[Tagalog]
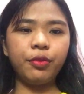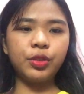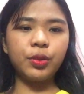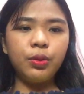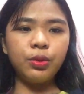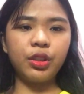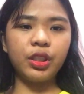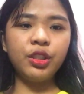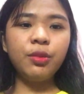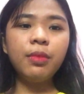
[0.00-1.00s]

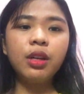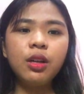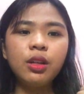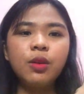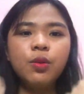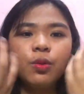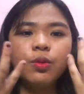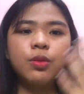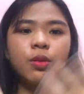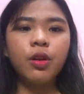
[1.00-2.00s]
off-shoulder. Yung mga
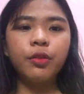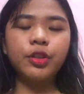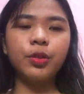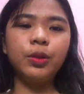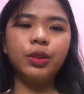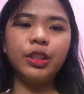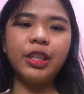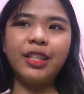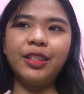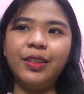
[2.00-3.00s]
nauusong
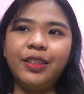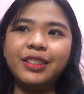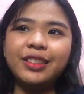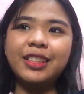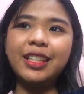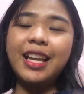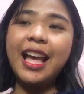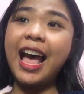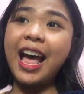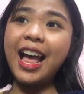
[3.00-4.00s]
off-shoulder ngayon.
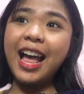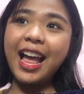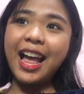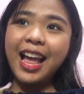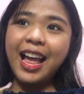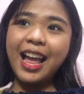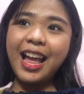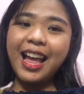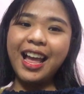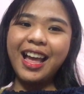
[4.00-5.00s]
Ha? Kay
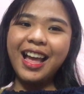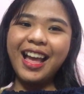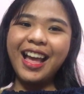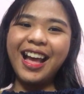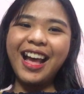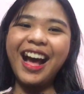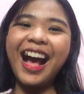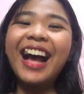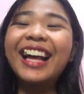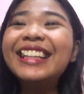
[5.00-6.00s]
Green
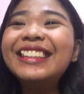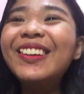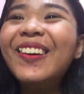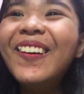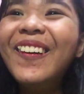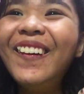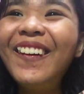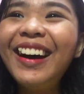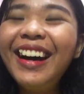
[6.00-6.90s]
Akin to!